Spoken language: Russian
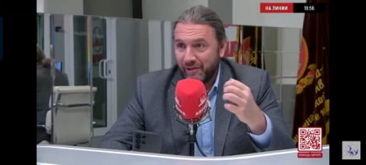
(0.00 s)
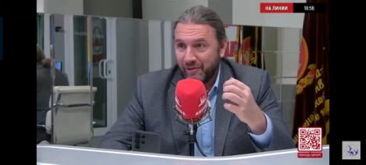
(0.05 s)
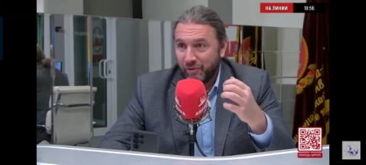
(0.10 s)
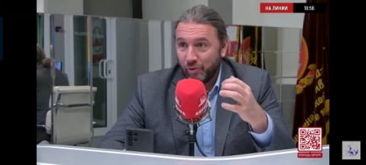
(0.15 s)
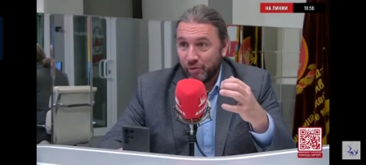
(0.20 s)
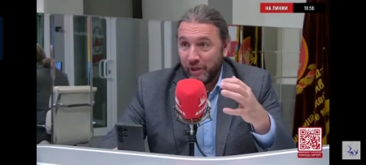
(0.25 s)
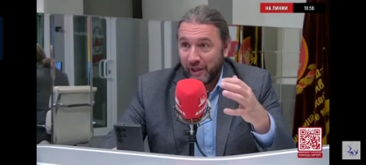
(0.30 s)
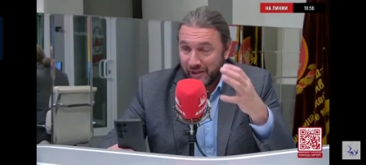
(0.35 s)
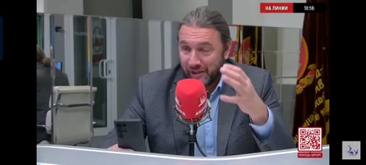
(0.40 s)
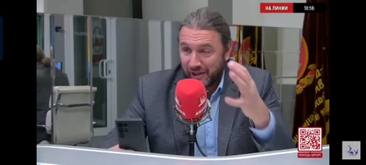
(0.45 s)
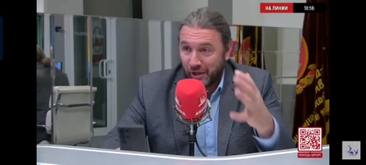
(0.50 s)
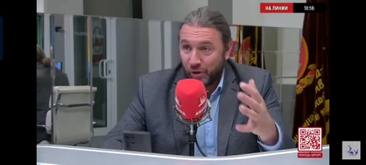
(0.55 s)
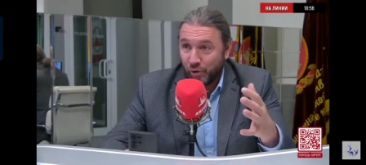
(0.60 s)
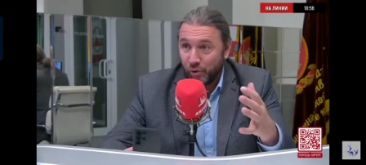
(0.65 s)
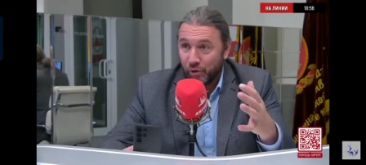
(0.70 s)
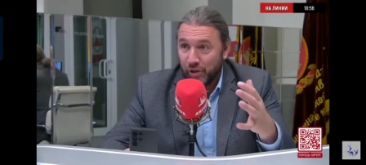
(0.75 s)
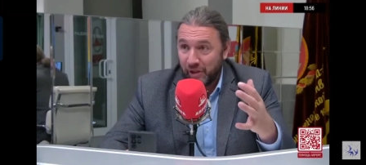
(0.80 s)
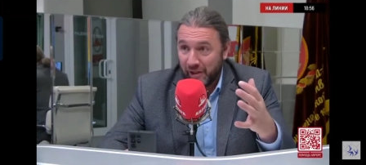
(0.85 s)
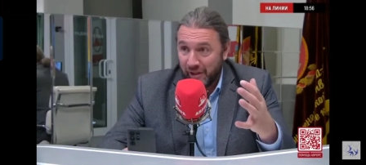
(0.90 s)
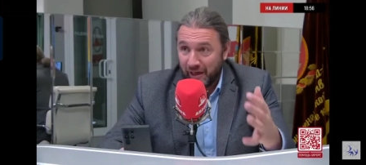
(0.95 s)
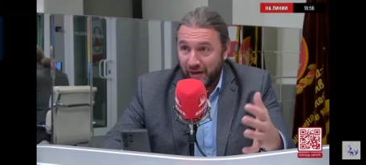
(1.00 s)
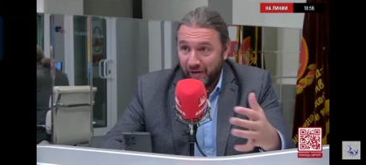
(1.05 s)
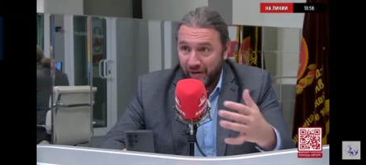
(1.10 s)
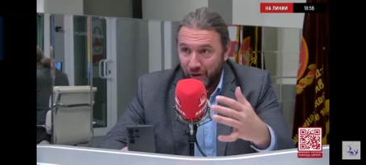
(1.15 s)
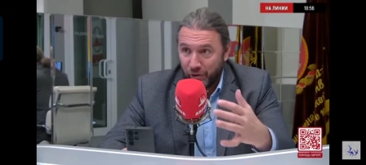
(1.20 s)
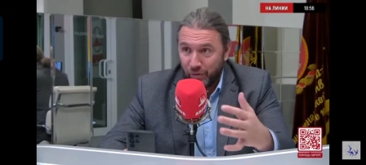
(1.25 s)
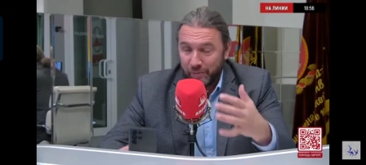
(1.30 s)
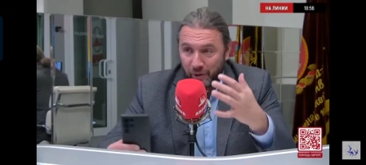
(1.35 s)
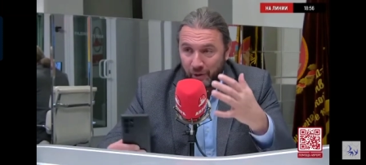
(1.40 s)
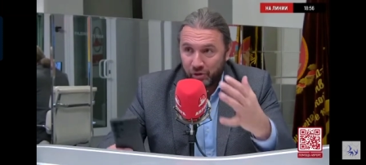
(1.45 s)
Ну, я с иронией
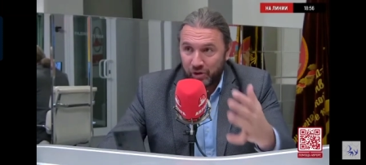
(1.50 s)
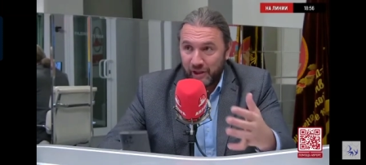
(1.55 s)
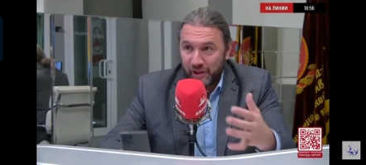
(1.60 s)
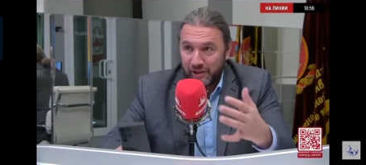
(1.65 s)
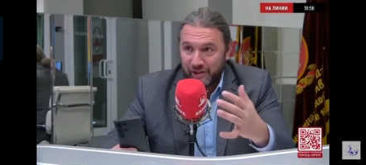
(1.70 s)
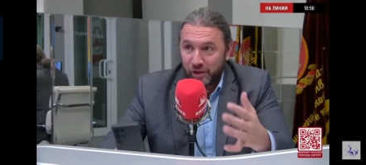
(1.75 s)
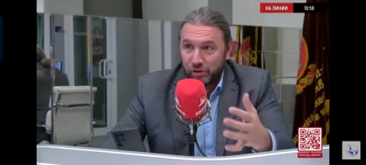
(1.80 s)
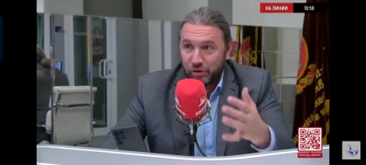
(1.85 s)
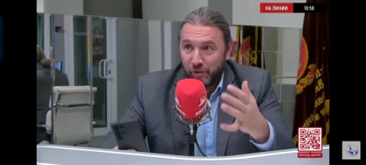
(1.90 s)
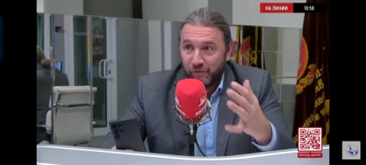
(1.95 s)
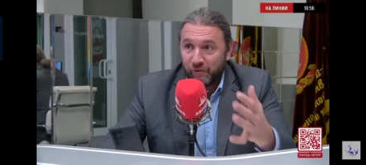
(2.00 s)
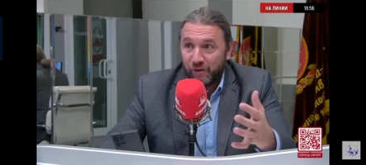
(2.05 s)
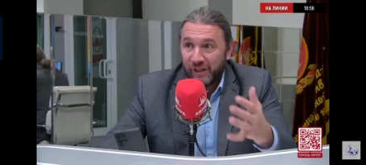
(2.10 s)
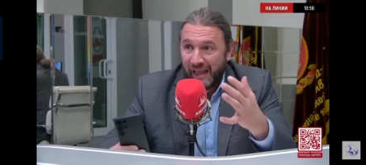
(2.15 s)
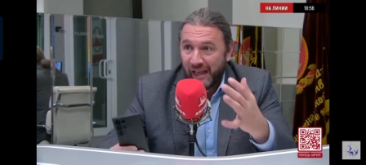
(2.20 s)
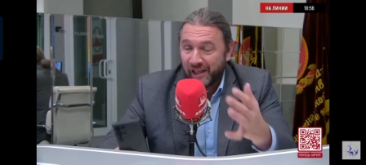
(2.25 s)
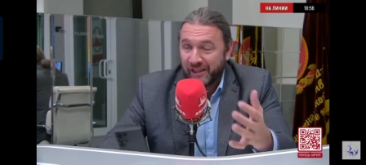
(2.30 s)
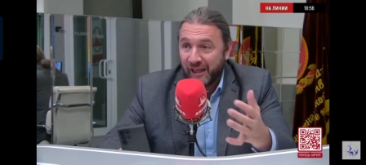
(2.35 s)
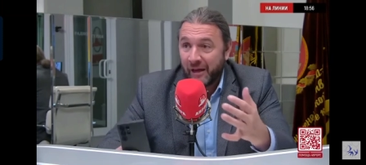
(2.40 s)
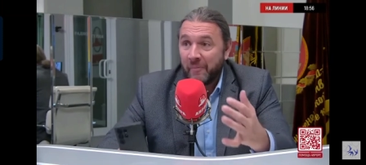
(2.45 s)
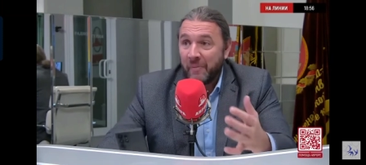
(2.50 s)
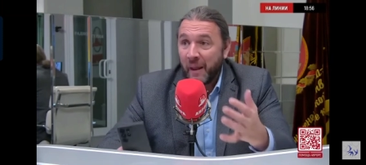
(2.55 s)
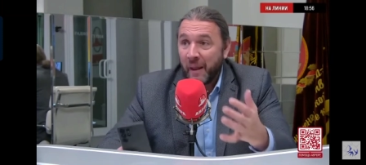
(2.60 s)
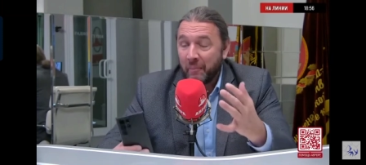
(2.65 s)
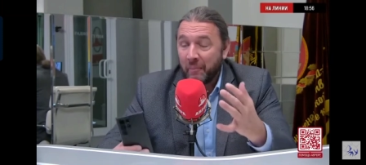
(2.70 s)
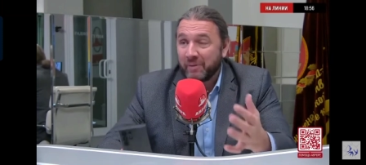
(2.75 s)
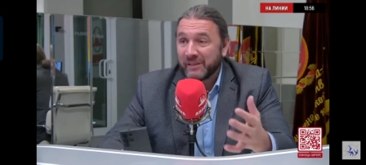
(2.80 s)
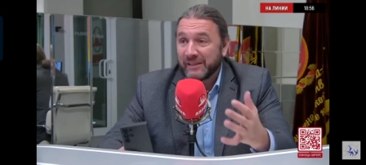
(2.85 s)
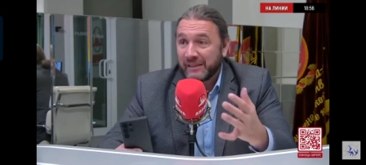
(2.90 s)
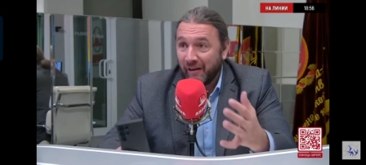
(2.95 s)
говорю, потому что я знаю, что Финляндия
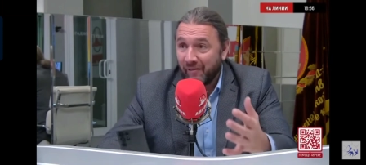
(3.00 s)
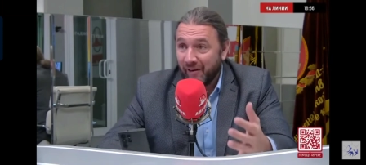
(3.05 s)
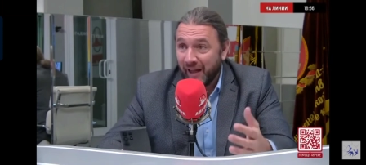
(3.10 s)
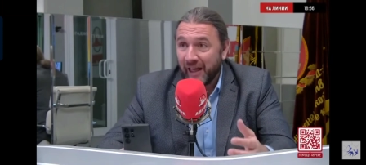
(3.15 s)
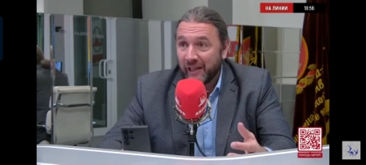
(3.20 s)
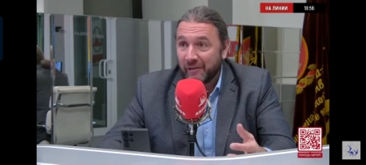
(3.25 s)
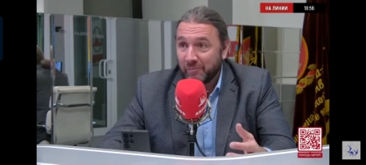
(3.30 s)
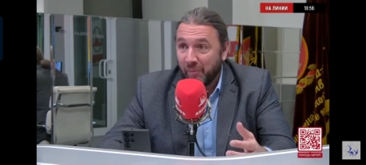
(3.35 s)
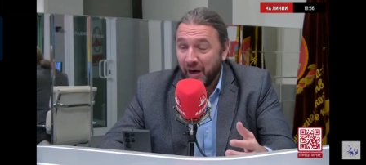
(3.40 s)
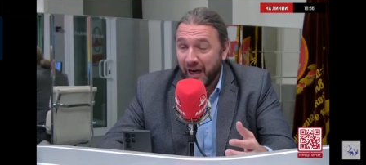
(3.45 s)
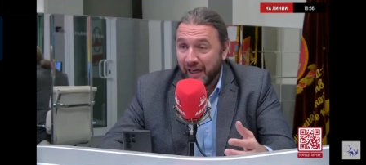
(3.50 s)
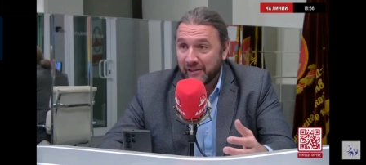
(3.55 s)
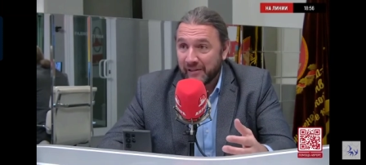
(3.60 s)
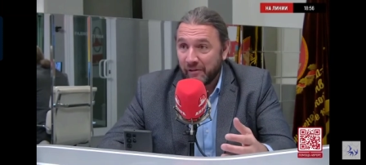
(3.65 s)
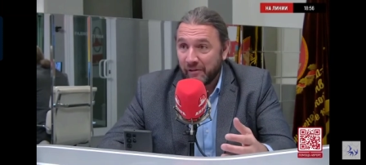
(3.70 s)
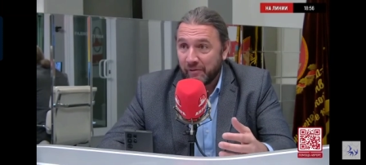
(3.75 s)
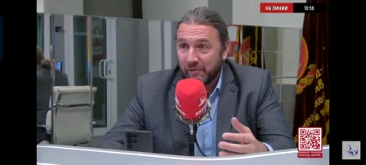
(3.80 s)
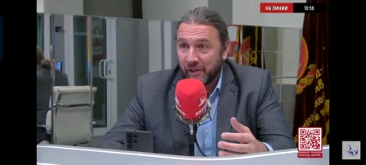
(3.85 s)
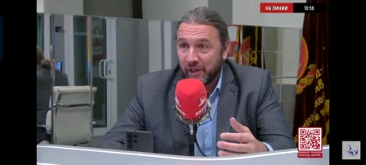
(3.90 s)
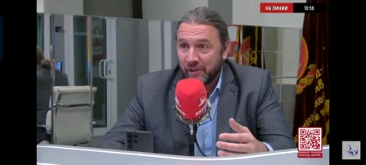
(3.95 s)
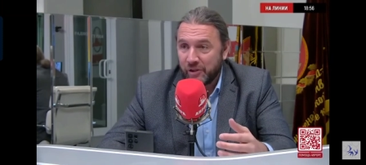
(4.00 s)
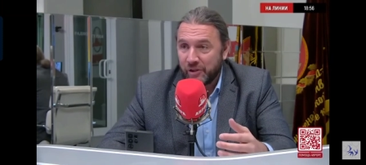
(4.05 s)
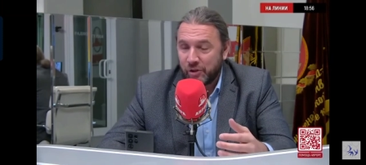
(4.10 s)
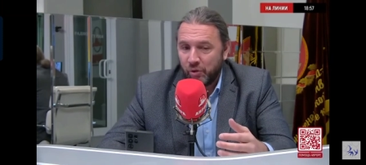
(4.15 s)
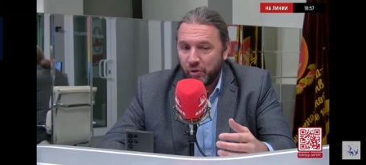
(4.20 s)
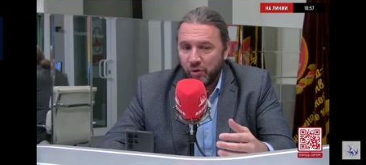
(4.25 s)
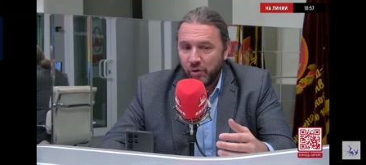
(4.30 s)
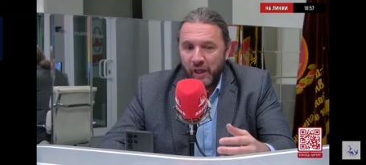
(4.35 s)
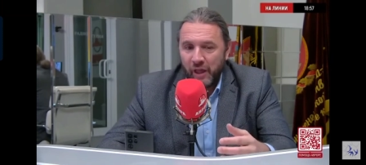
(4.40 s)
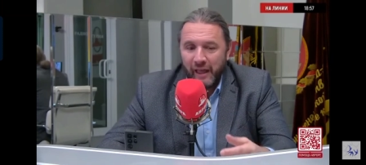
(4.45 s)
поставляет масло да. в
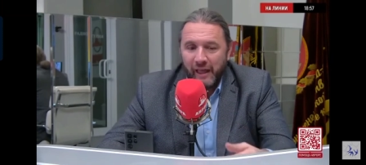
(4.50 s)
Россию.